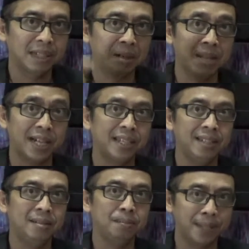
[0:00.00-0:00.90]
Kalau
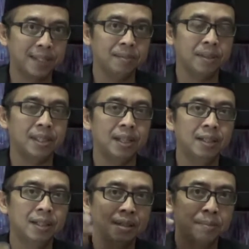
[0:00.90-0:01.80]
yakin pasti bisa,
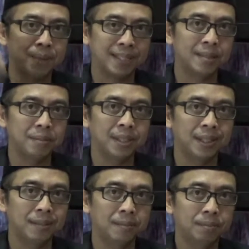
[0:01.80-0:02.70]
pasti
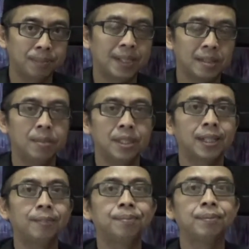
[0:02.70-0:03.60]
bisa, pasti
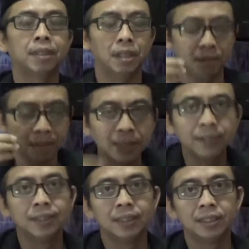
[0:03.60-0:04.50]
bisa. Ya Allah,
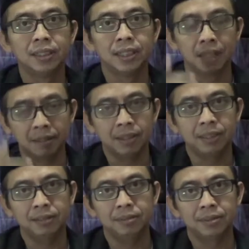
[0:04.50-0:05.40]
ya
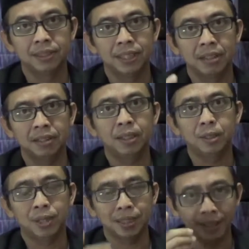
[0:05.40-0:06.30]
Allah, ya Allah
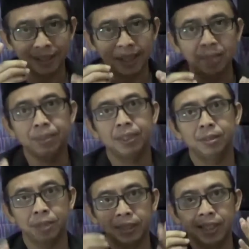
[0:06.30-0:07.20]
kuatkan kami,
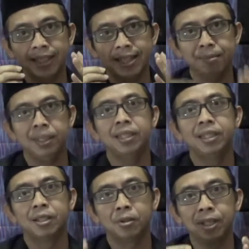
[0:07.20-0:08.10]
kuatkan kami,
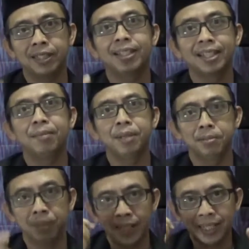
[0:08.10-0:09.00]
kuatkan kami,
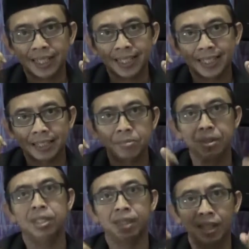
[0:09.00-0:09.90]
berikan
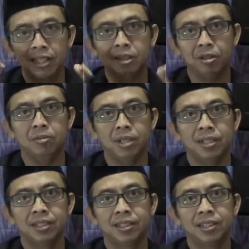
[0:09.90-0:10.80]
kami jalan keluar
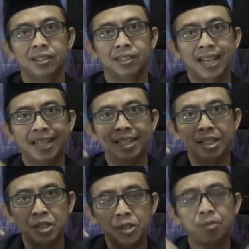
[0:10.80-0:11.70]
dari
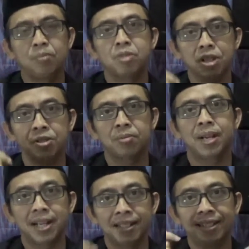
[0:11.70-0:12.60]
semua
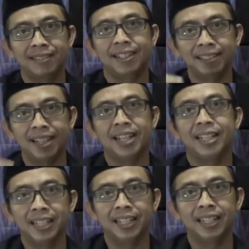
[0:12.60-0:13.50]
cobaan dan tantangan.